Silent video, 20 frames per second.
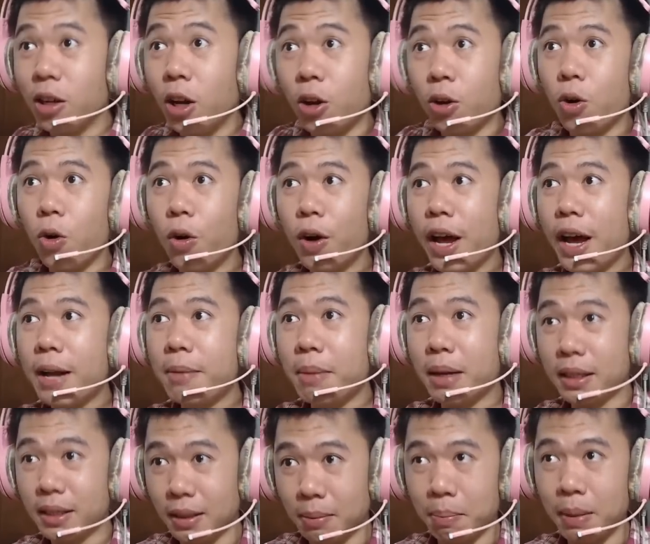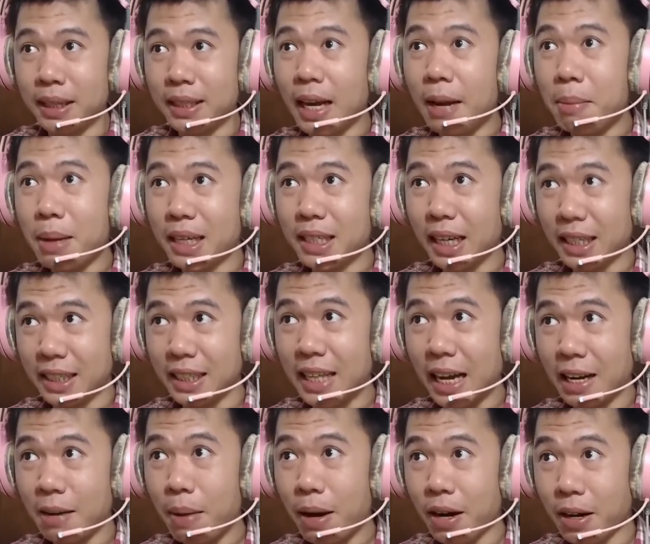Cố lên, mình tin mình sẽ giành chiến
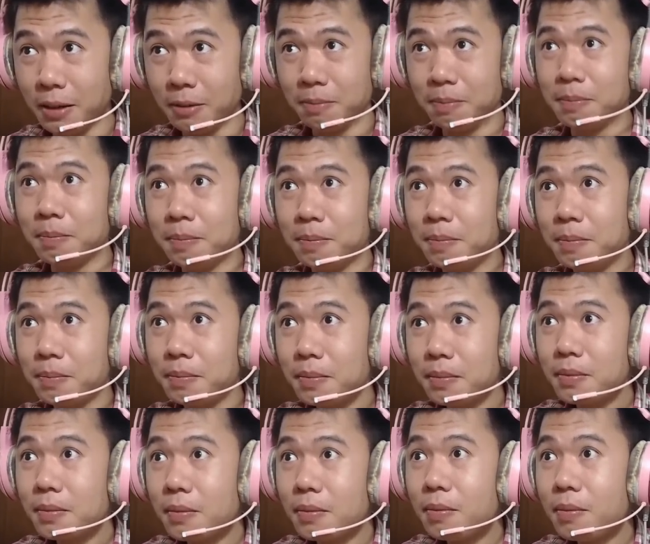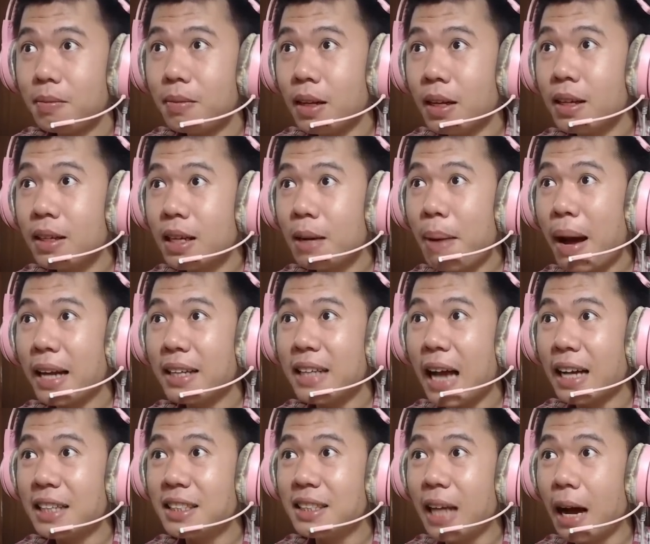thắng các bạn ơi. Các bạn
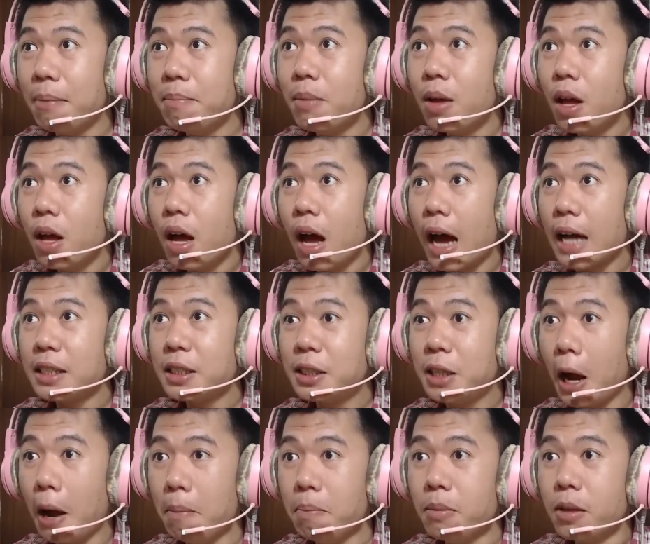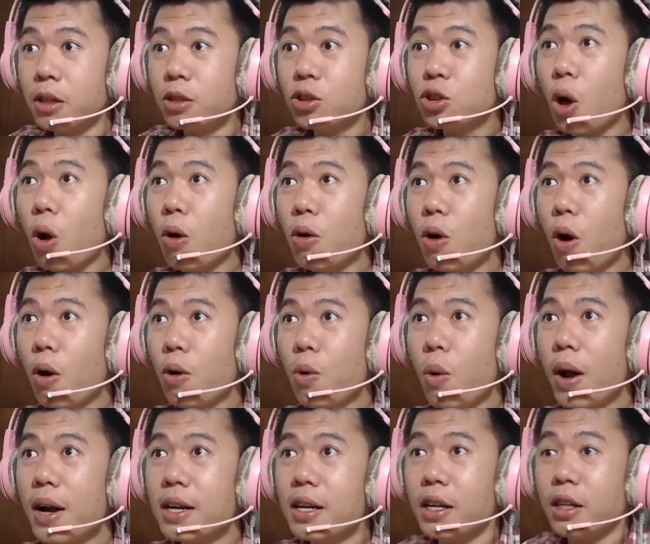an tâm.
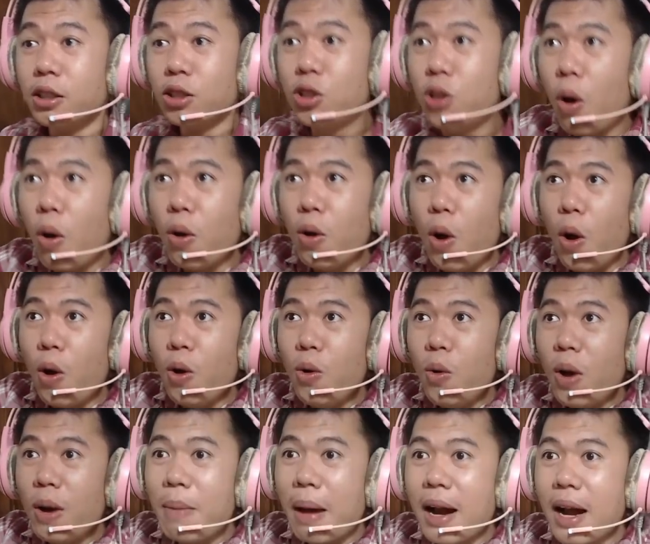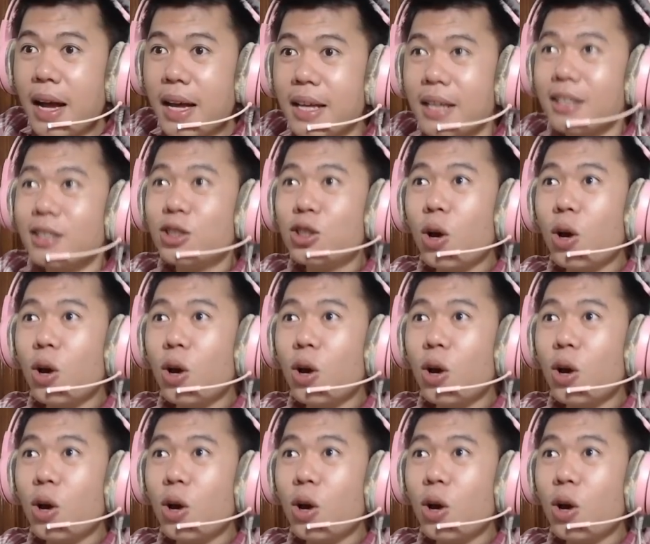Solo luôn bạn ơi.